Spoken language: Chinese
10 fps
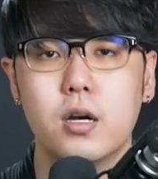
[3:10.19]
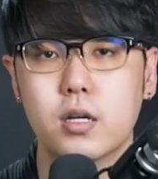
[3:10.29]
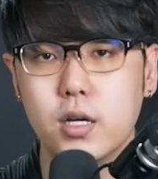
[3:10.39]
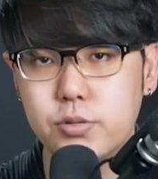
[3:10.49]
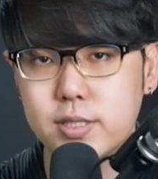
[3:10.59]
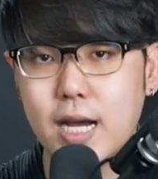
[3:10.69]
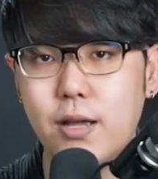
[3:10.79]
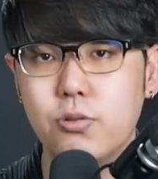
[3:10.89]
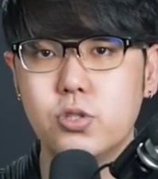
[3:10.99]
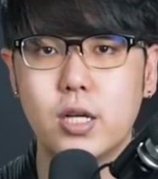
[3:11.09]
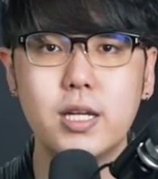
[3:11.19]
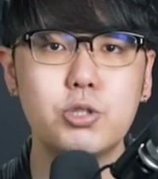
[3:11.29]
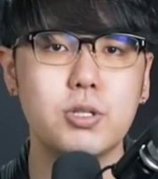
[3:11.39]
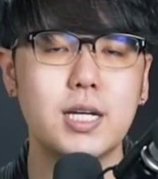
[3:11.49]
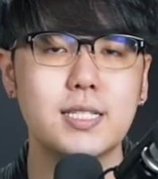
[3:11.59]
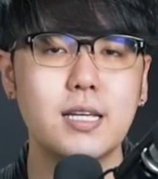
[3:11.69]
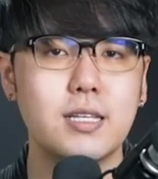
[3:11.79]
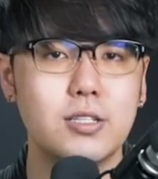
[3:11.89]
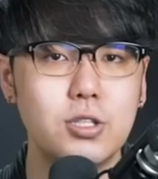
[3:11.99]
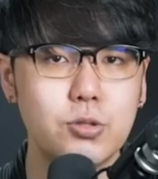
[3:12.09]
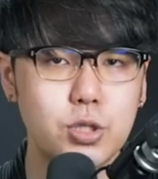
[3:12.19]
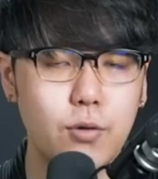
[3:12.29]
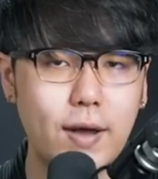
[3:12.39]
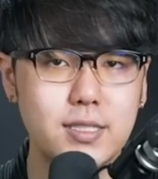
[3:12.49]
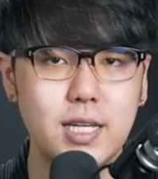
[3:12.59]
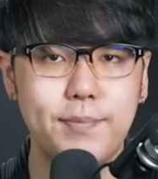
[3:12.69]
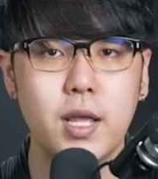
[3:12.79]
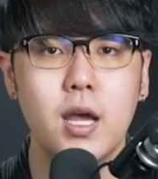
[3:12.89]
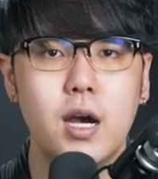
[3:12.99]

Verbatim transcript: 而科学家与人类学家在研究之后发现，